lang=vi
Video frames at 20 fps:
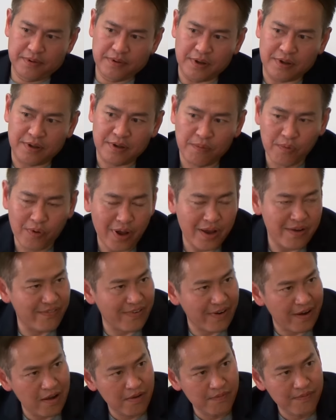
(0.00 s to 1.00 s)
dịch trong một cái
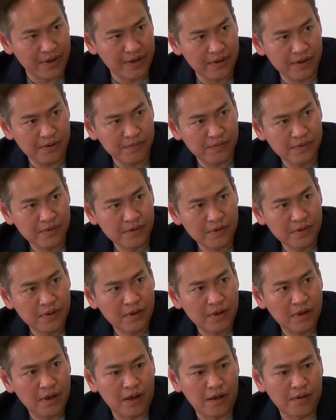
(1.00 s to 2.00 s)
environment đó,
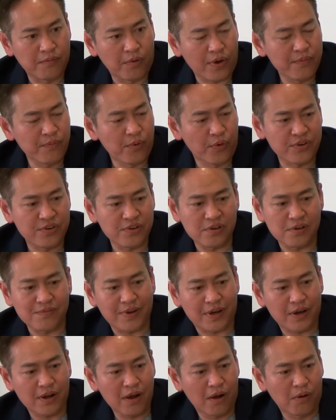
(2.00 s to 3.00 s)
à, một cái môi trường
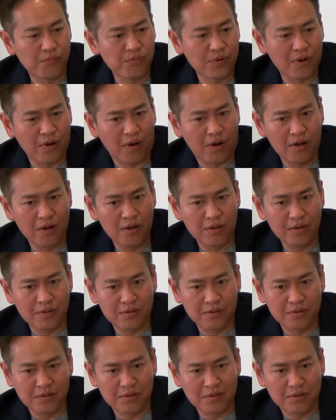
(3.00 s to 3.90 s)
mà nó không có